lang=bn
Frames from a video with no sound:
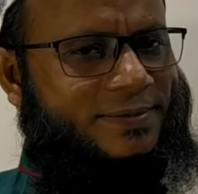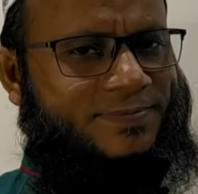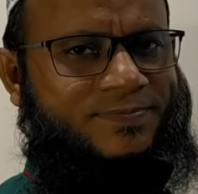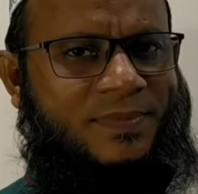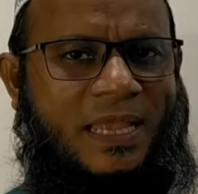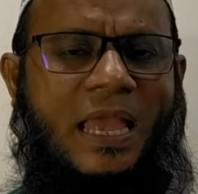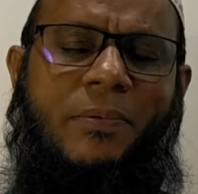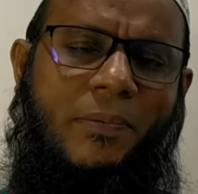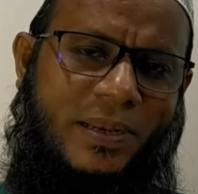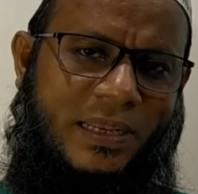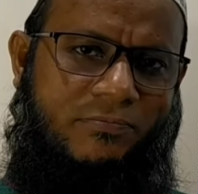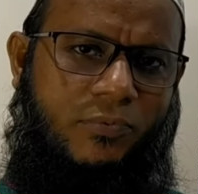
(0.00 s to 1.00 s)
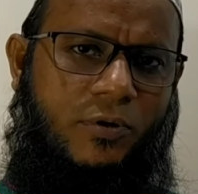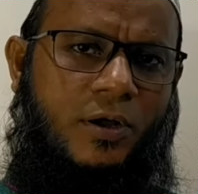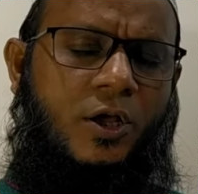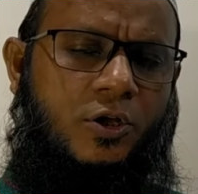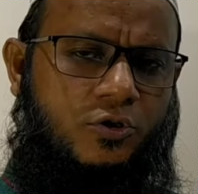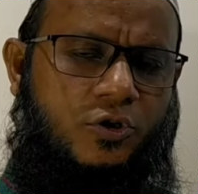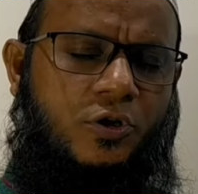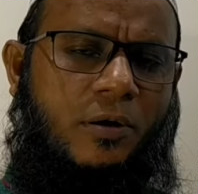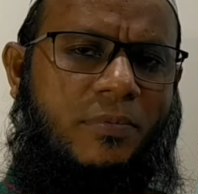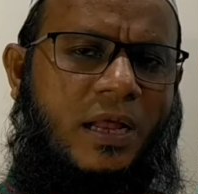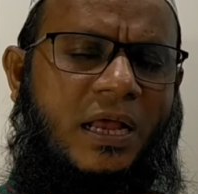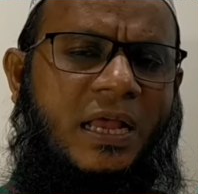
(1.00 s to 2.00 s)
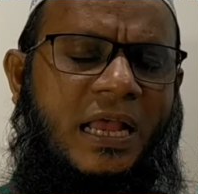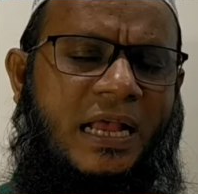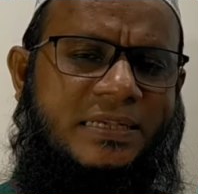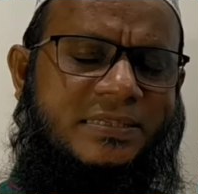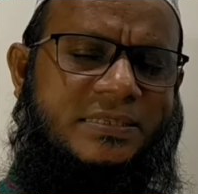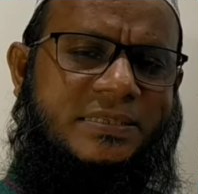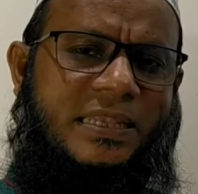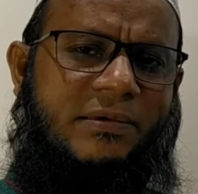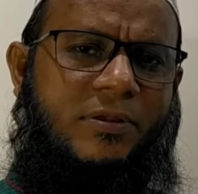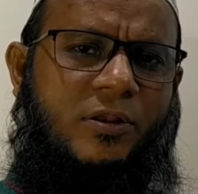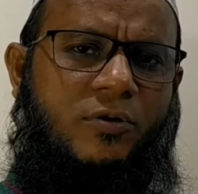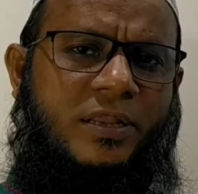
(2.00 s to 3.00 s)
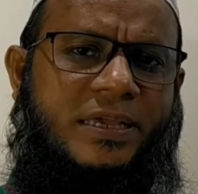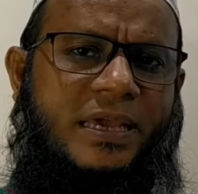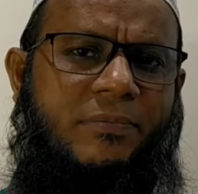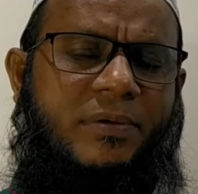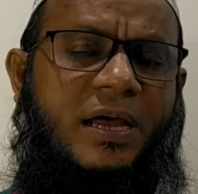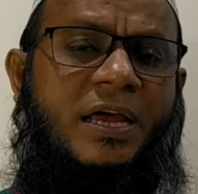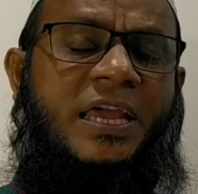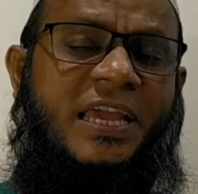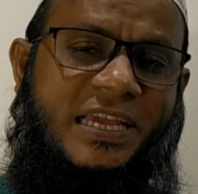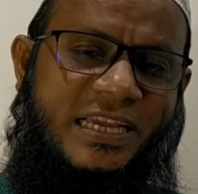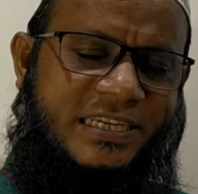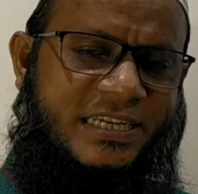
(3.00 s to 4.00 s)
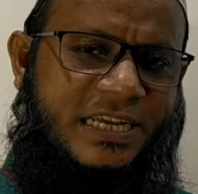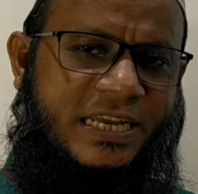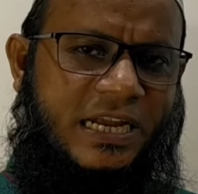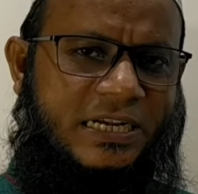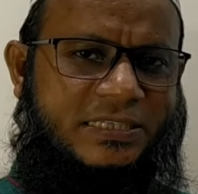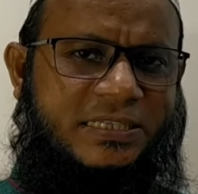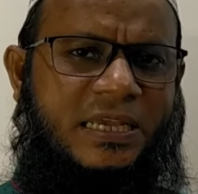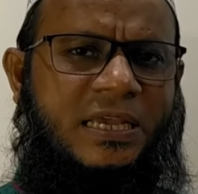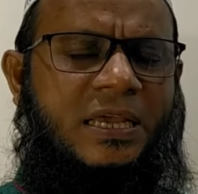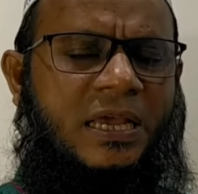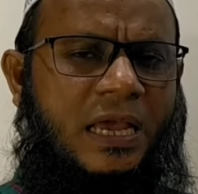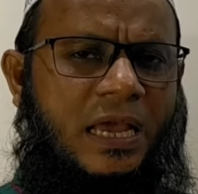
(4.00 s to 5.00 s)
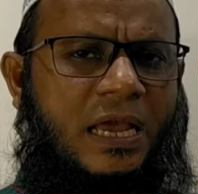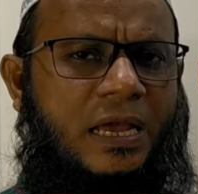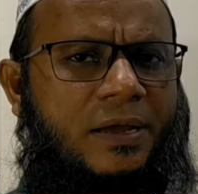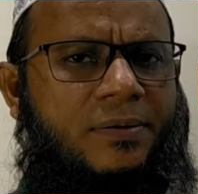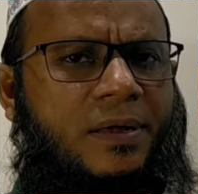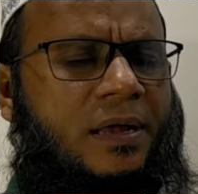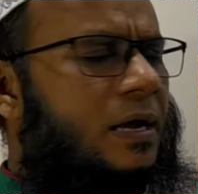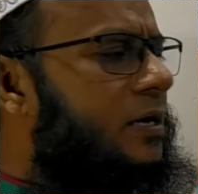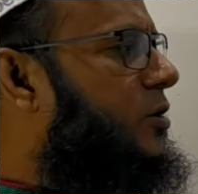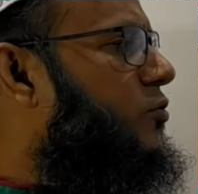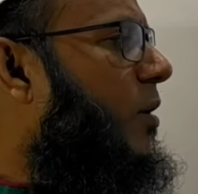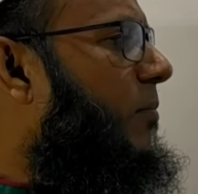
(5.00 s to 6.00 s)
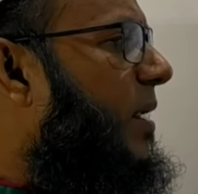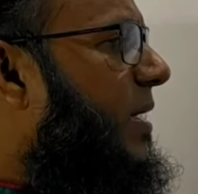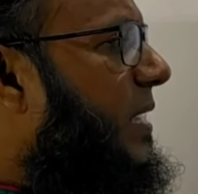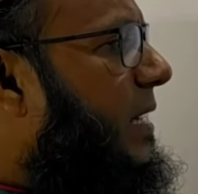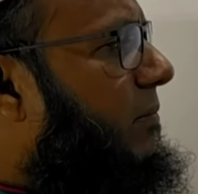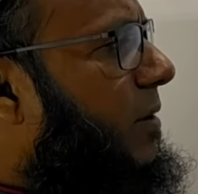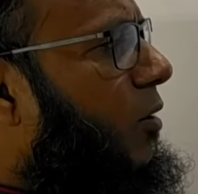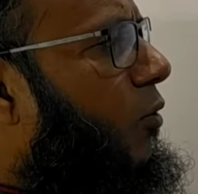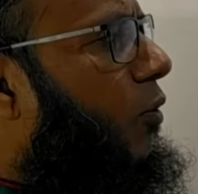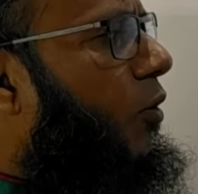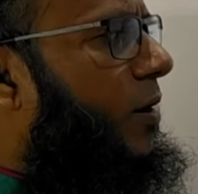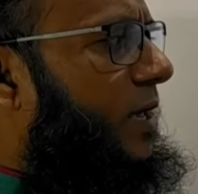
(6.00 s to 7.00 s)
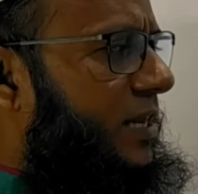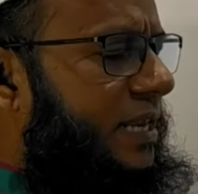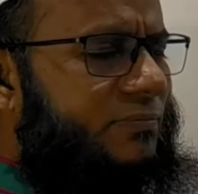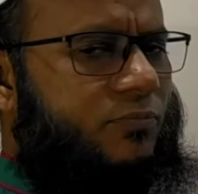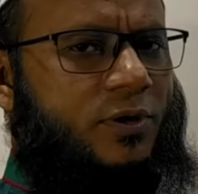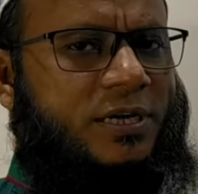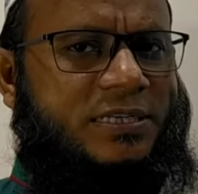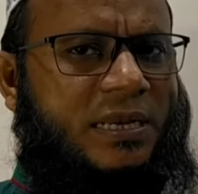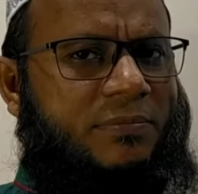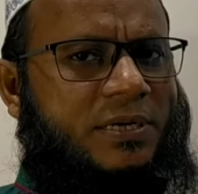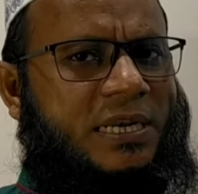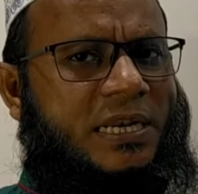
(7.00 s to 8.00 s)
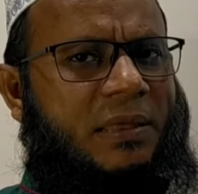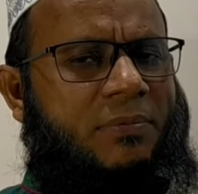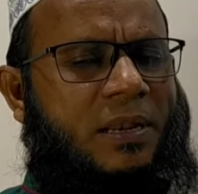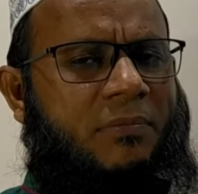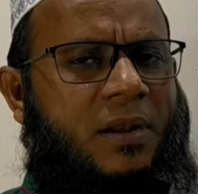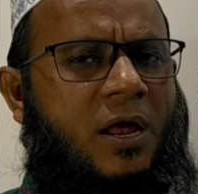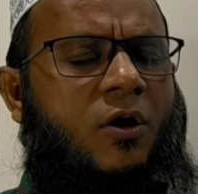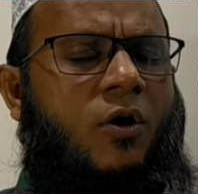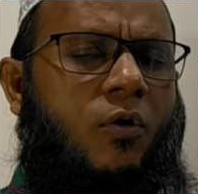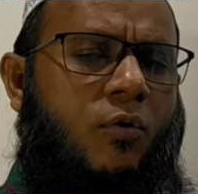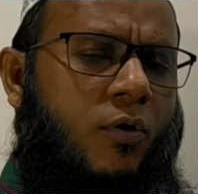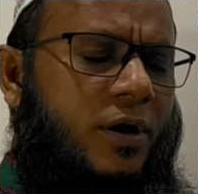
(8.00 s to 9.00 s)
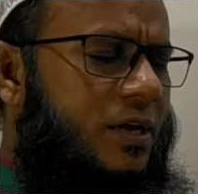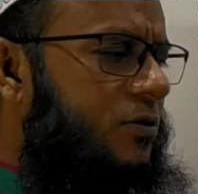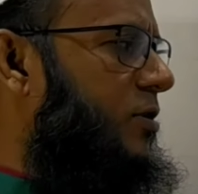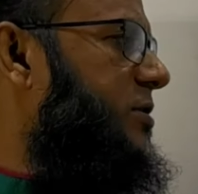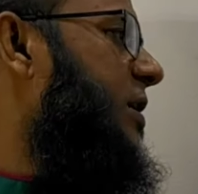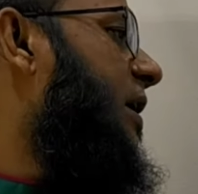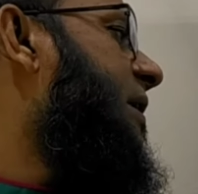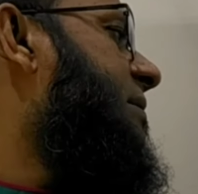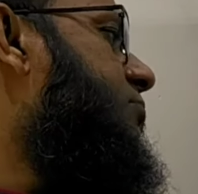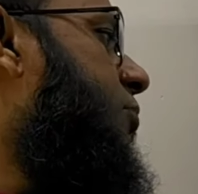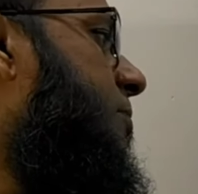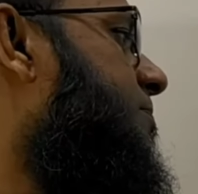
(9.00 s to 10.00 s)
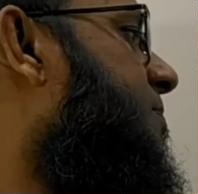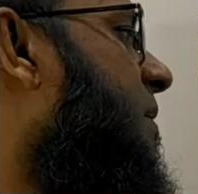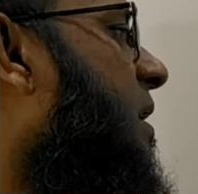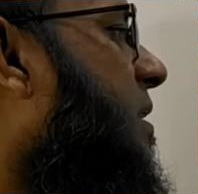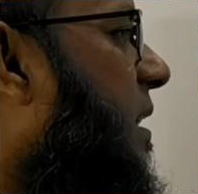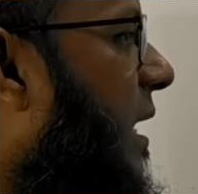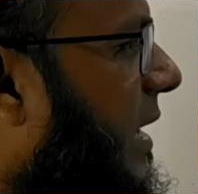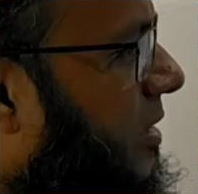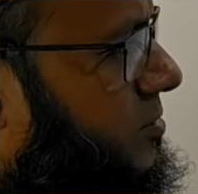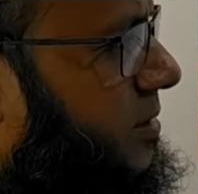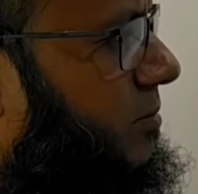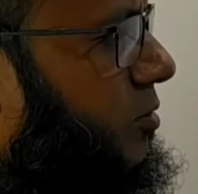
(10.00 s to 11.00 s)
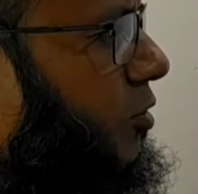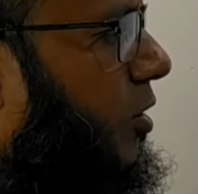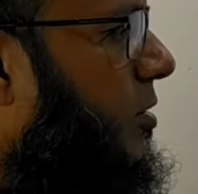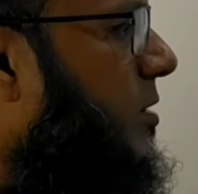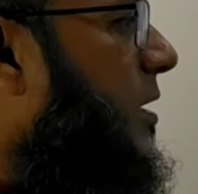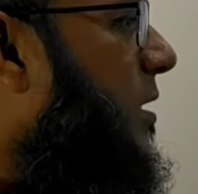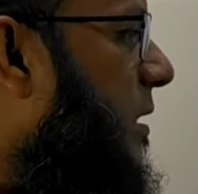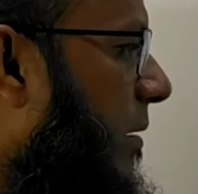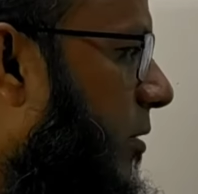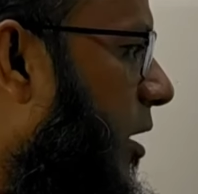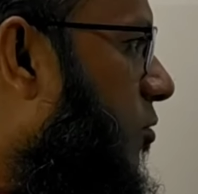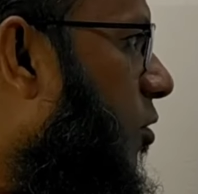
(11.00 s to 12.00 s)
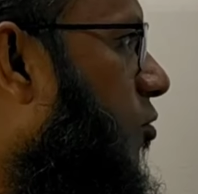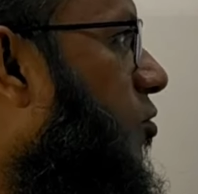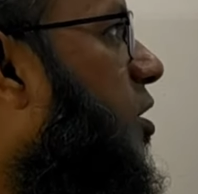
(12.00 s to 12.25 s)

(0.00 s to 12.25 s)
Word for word: ই এইভাবে লিখবো যদিও আমরা এসএসসি লেভেলে অনেকে আমরা ই e শিখে আসছি হ্যাঁ কিন্তু আমরা এখানে আমরা ও ই লিখবো ইন্টারমিডিয়েট লেভেল আমরা ও ই e কথাটা লিখবো তাহলে এই হচ্ছে আমার ঘর আমরা এখন